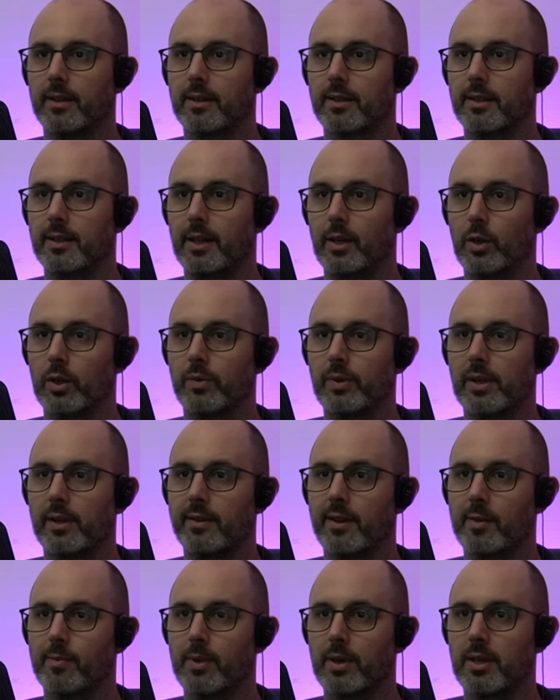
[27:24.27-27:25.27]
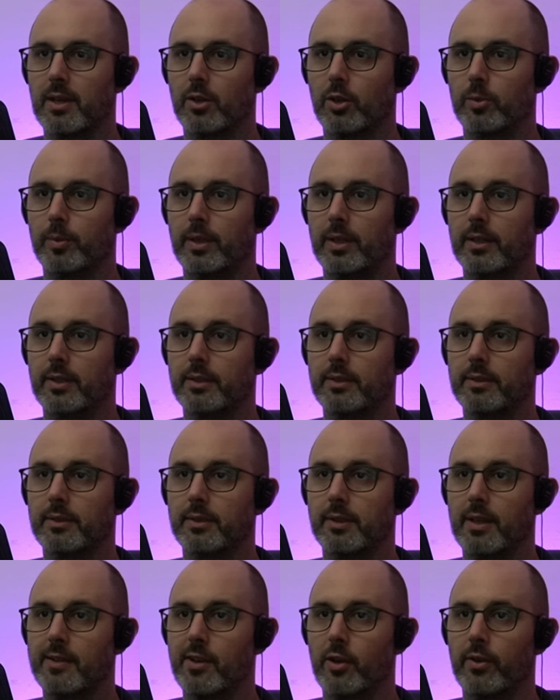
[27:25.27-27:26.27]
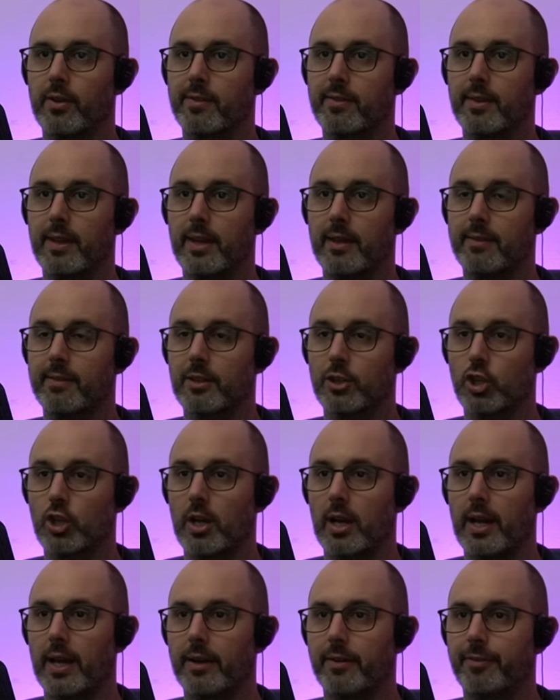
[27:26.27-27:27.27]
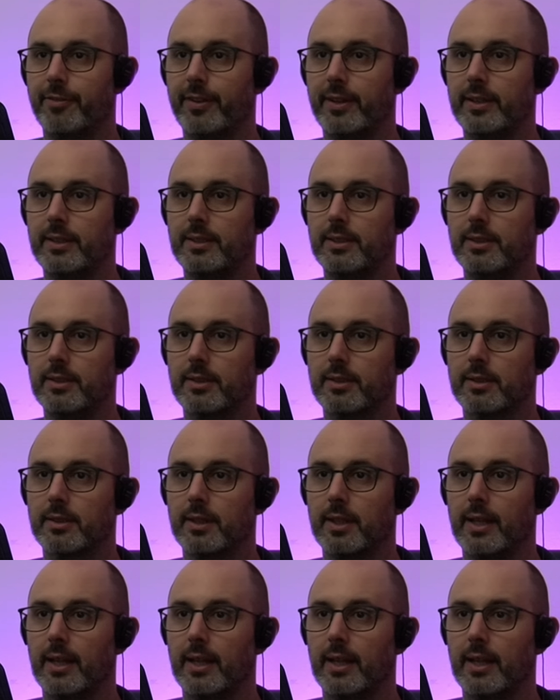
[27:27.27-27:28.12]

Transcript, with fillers: Genau, ich will jetzt erstmal hier drüber. Da ist auch das nächste Schlachtfeld.